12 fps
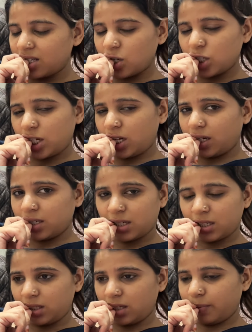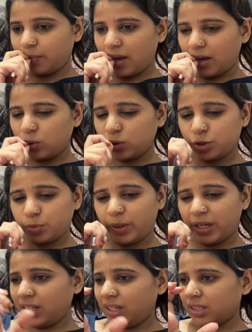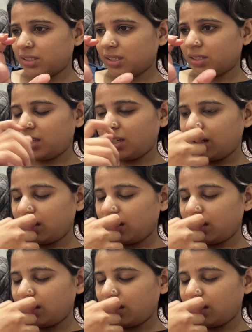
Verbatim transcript: कुछ नहीं कर सकती अब मैं कुछ भी नहीं कर सकती